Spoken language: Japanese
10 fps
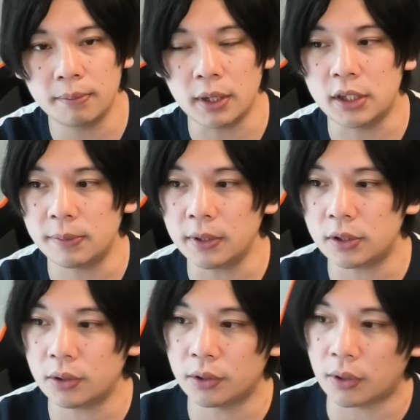まあ一番
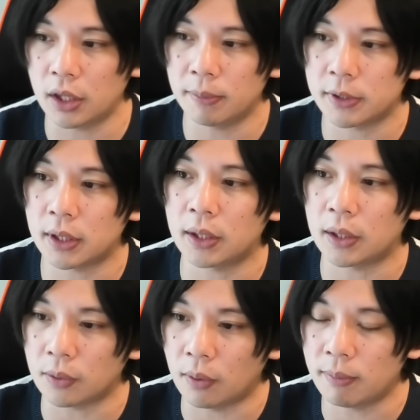強いとは言いません
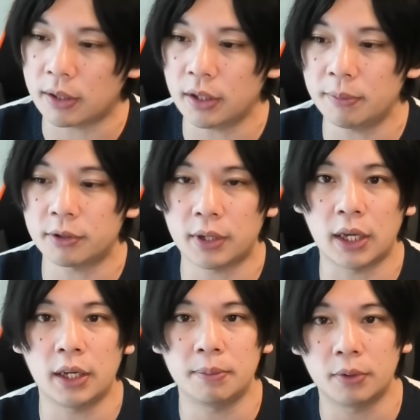けど、まあクリームと
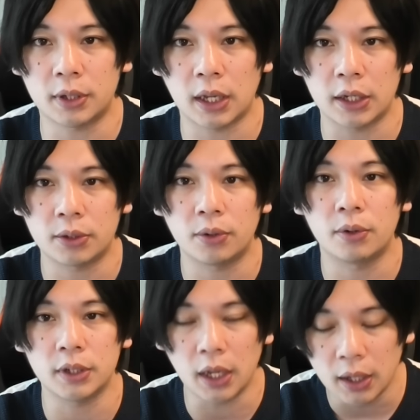激輪持ってない人
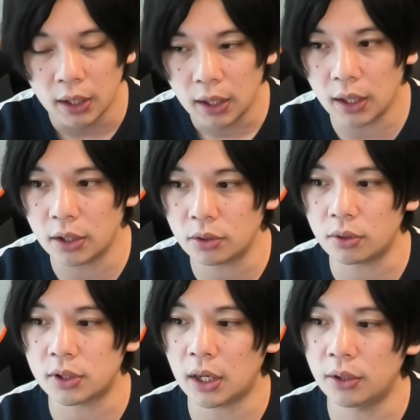用にね、えー、ちょっ
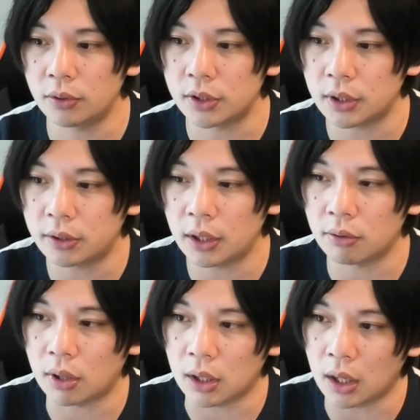と使えるようにしてくれん
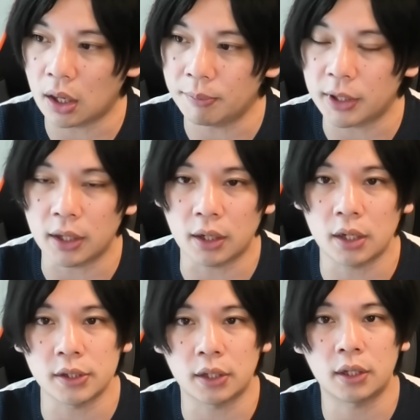のかなみたいな
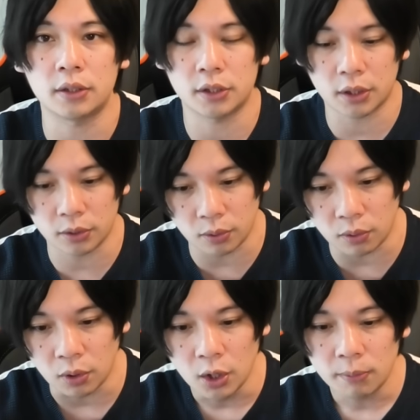感じだったんですけ
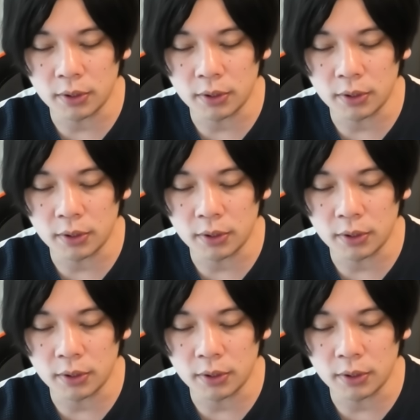ど、